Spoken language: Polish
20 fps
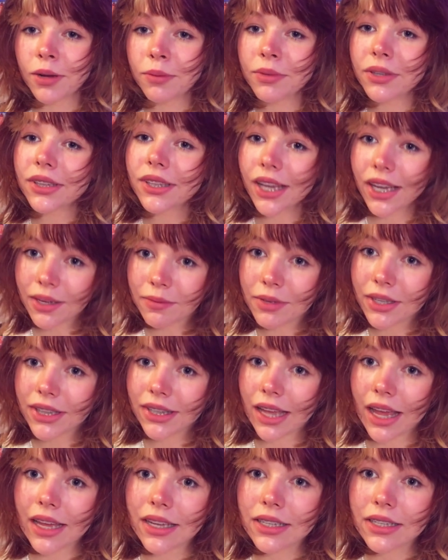Pamiętajmy
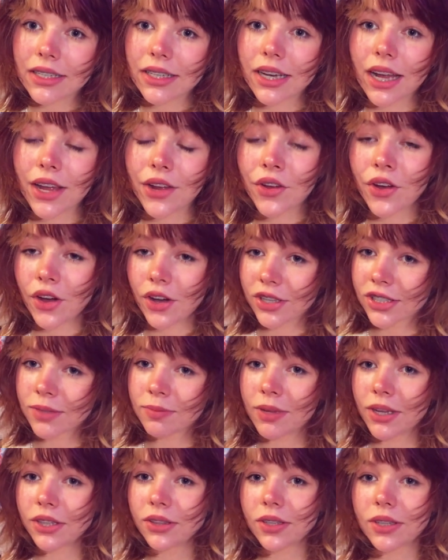też, że
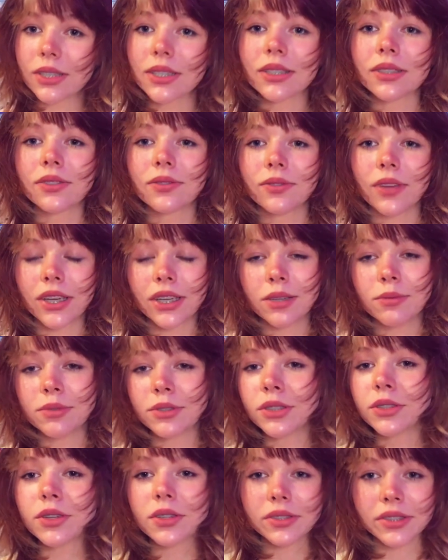cosplay to jest w
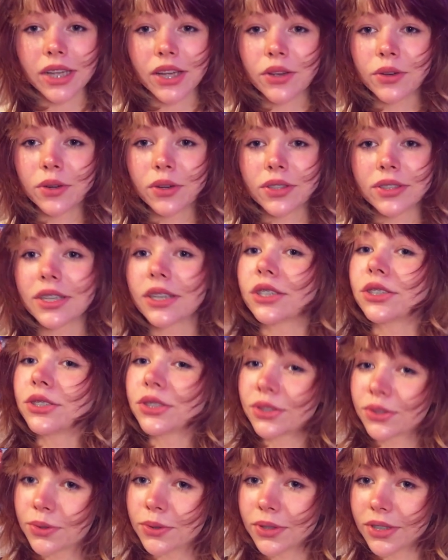jakimś rodzaju rodzaj
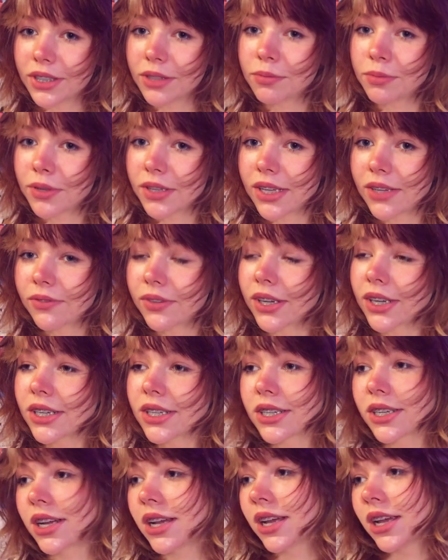sztuki,
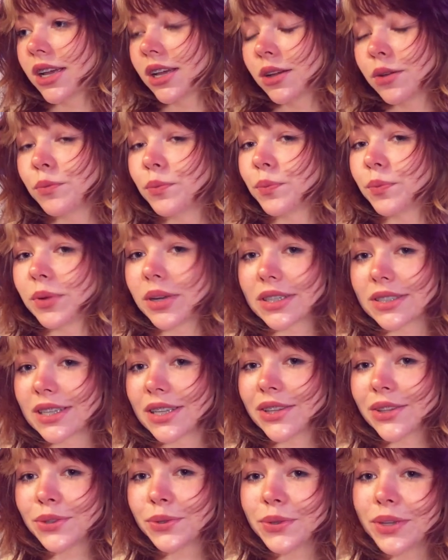ponieważ
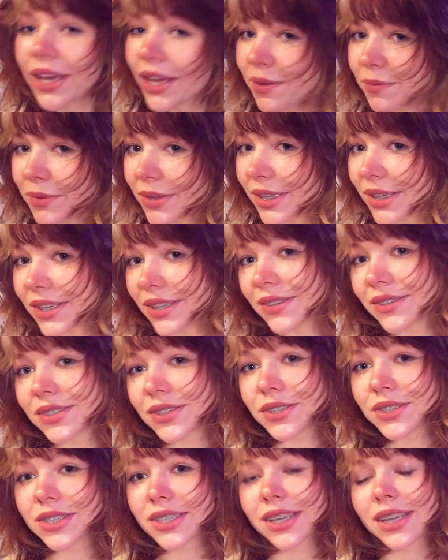prezentujemy
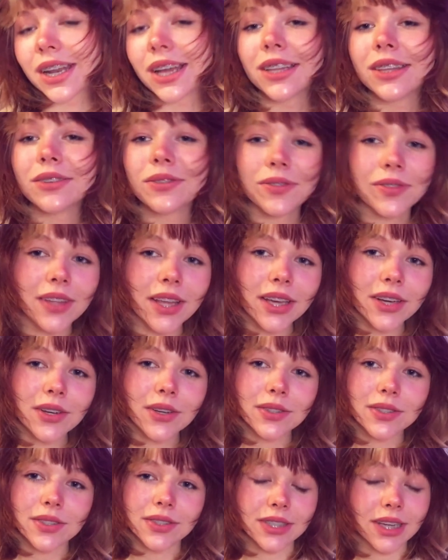coś
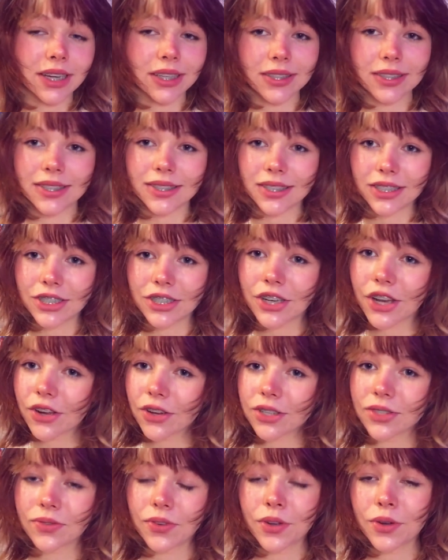kreatywnego, coś
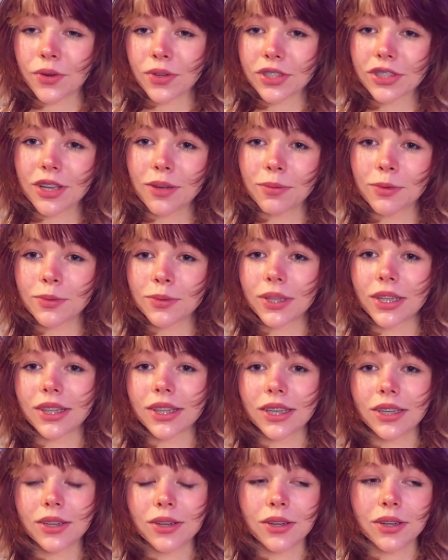artystycznego swoją osobą,
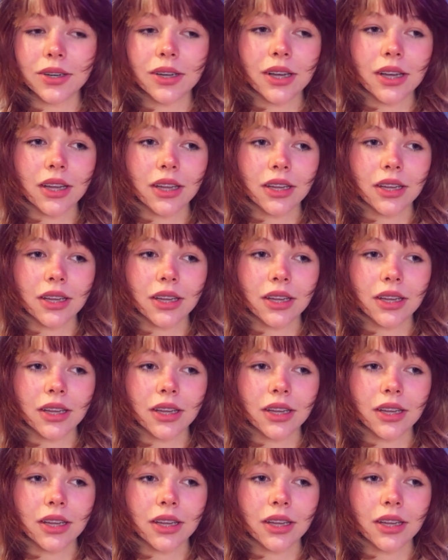dlatego